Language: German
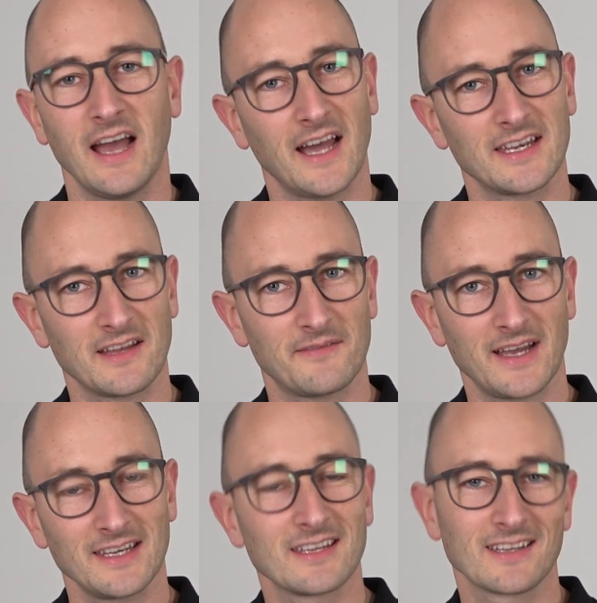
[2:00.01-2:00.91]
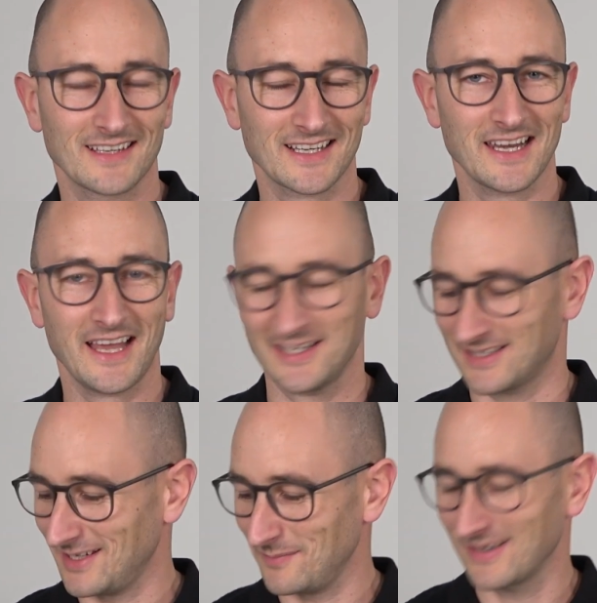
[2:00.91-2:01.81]
An der Wand, ein
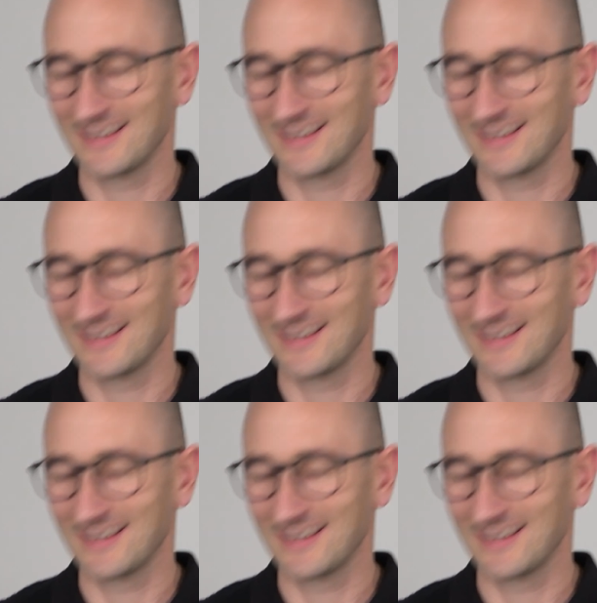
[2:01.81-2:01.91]
kleiner Tipp,